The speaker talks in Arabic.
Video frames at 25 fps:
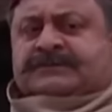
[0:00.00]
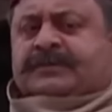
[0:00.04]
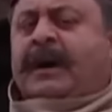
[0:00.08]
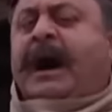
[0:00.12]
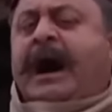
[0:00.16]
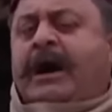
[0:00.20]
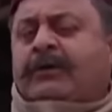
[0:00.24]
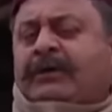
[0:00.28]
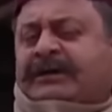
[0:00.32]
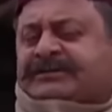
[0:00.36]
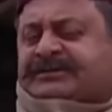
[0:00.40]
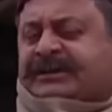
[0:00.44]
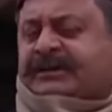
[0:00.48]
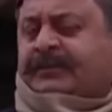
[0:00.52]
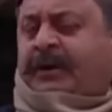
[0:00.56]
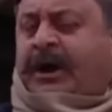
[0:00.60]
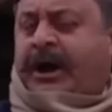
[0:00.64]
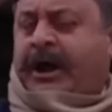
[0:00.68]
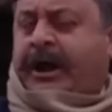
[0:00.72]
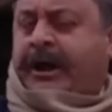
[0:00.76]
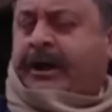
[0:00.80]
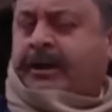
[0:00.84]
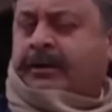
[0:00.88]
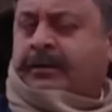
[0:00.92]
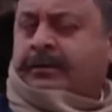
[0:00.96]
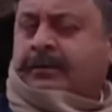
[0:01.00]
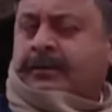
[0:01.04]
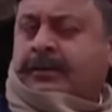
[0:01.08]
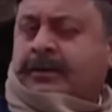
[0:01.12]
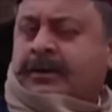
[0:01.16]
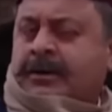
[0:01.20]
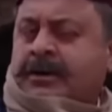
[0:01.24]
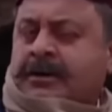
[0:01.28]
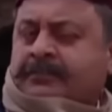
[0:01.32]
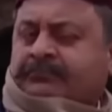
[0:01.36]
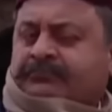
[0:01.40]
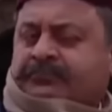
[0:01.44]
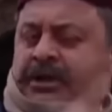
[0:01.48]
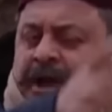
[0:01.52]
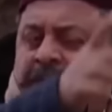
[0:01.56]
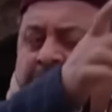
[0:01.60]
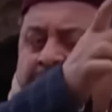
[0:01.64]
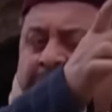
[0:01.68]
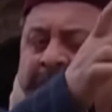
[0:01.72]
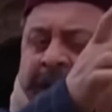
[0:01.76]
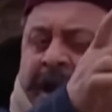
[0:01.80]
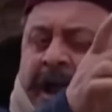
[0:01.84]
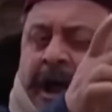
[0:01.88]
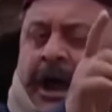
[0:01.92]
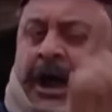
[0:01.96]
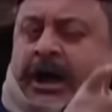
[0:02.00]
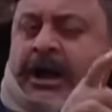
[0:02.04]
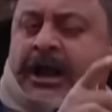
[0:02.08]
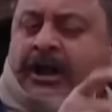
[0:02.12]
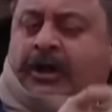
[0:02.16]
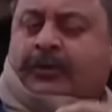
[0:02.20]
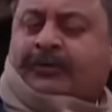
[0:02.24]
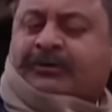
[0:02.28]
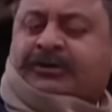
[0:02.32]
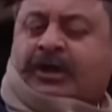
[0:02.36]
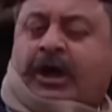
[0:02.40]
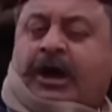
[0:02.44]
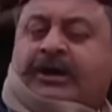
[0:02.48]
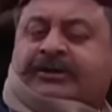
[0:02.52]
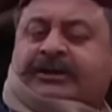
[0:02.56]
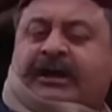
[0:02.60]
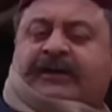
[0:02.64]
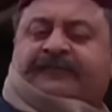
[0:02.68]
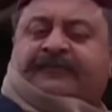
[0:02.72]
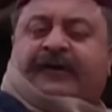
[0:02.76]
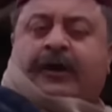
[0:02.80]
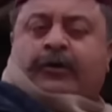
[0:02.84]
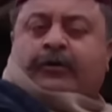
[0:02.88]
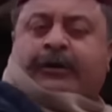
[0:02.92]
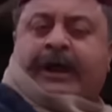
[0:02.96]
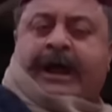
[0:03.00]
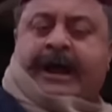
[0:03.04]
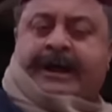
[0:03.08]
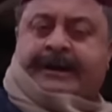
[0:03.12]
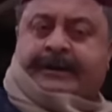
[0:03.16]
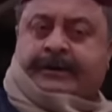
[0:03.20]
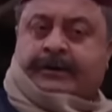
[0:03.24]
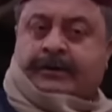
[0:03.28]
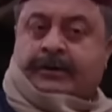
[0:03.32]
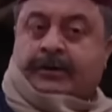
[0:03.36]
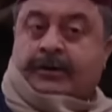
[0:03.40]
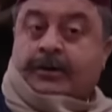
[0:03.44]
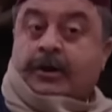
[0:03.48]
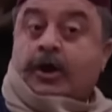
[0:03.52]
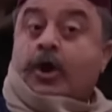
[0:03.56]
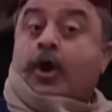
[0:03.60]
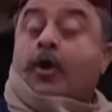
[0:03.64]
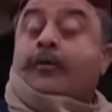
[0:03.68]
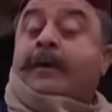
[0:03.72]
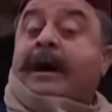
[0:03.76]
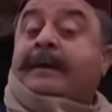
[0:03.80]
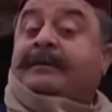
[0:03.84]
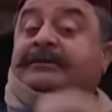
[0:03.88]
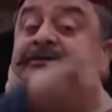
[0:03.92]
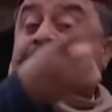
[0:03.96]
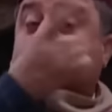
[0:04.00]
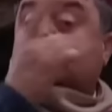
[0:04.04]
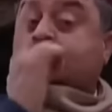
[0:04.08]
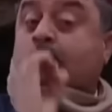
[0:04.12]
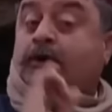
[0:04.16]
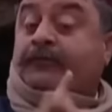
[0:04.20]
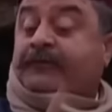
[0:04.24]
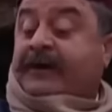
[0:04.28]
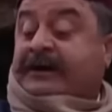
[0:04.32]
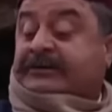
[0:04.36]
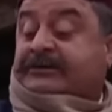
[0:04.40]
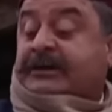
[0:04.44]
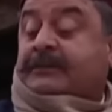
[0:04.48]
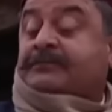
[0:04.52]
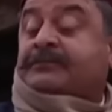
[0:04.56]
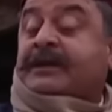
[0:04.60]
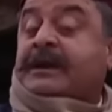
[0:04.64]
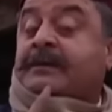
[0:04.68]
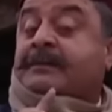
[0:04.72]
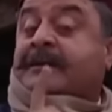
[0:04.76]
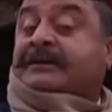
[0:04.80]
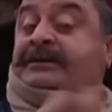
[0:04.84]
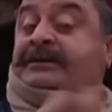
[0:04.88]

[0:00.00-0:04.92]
اسمع ولا صرمايه. تحمل حالك وتغادر فورا وما بدي اشوفك ضمن